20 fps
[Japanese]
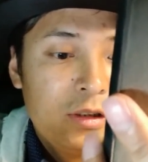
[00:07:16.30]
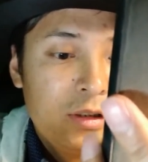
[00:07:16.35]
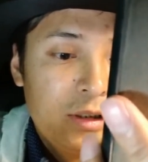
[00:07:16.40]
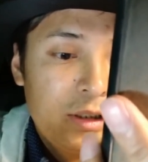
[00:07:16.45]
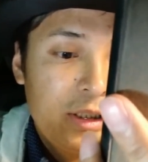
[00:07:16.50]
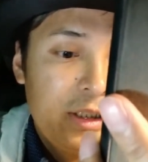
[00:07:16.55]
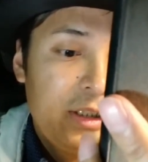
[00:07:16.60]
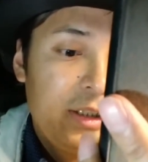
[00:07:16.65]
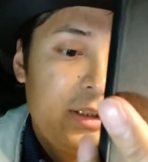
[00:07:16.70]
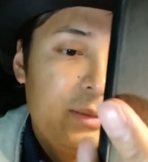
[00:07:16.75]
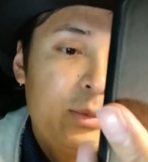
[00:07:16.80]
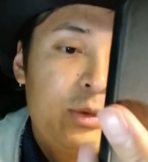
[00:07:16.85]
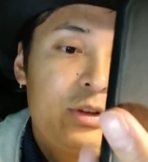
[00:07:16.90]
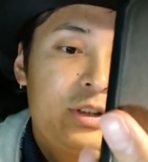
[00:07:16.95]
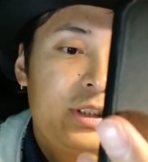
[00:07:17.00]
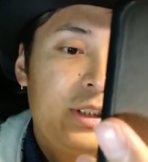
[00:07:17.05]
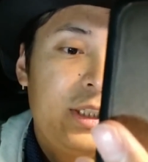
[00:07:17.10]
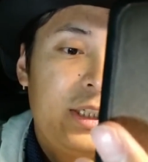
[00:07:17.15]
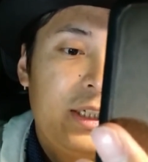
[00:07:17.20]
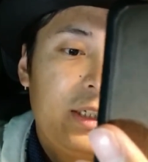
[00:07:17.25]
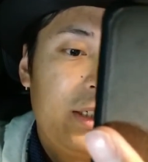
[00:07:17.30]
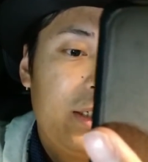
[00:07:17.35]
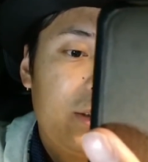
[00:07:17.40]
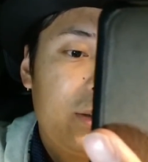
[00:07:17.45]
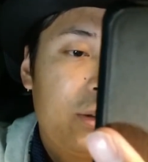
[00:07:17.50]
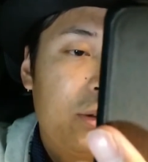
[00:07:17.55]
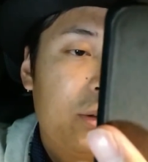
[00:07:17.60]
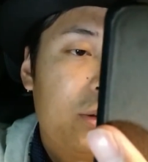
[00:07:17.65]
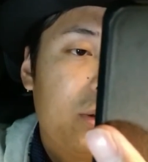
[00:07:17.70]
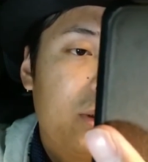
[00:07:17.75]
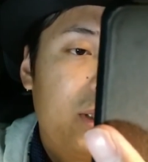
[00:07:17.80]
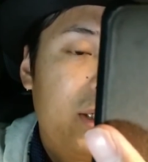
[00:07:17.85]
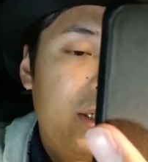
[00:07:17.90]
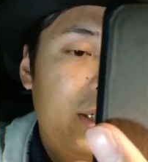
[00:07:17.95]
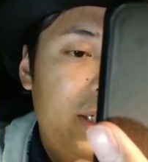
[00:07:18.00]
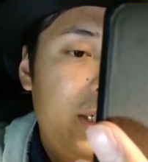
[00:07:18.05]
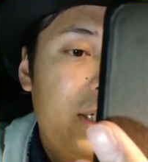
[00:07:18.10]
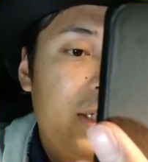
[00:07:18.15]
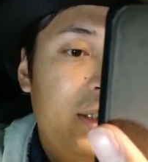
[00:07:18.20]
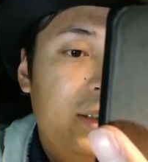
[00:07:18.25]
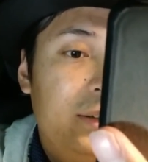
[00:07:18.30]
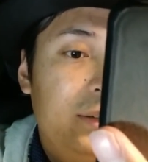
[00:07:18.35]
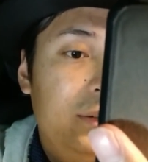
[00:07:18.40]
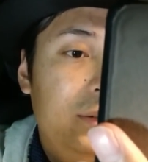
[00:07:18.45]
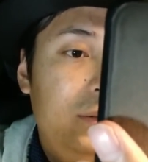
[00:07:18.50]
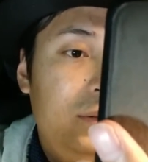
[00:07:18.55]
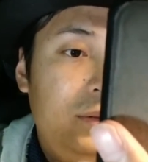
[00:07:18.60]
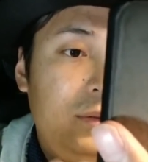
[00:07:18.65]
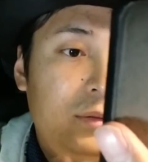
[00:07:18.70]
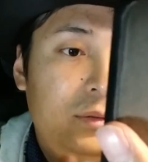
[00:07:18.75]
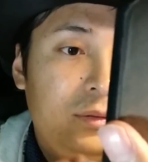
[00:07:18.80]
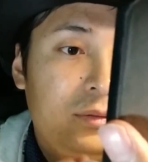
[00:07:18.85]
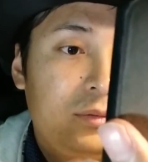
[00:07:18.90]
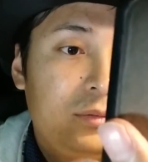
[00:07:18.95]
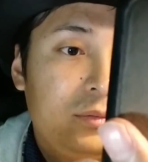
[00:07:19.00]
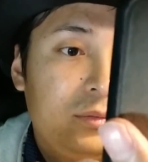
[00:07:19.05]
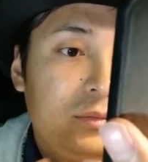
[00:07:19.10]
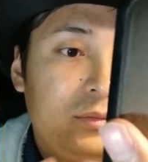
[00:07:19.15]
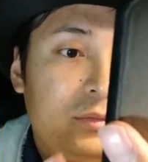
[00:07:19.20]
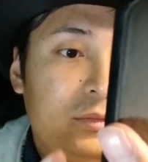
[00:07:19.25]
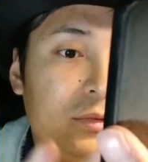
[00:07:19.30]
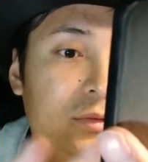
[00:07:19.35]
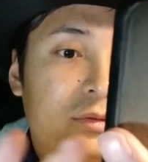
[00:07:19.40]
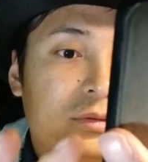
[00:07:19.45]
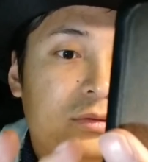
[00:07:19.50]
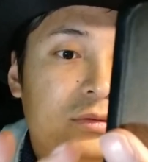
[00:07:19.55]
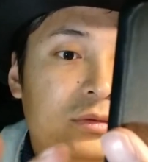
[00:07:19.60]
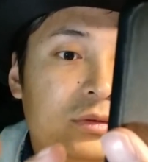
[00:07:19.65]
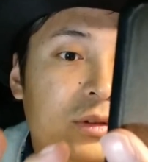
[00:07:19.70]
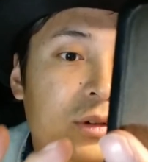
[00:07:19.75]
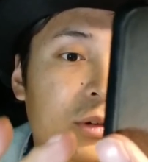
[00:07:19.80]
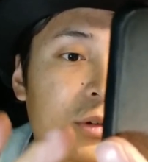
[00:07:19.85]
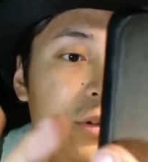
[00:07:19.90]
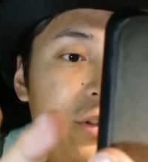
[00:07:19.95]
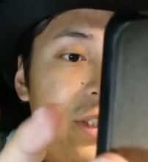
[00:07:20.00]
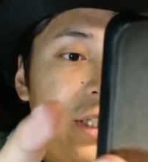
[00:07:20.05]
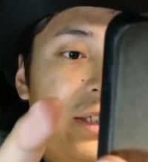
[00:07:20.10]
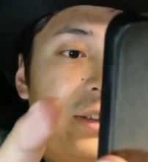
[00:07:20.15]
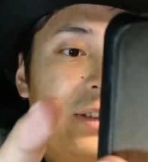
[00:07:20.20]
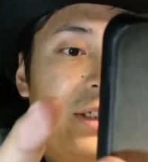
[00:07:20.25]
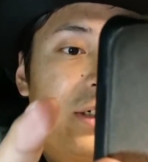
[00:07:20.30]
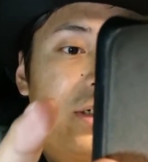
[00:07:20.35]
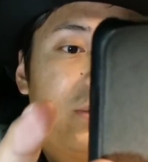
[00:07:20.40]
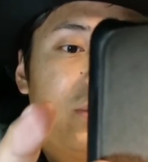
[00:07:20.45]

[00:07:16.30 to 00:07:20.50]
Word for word: えー、もしね、こっから、この三角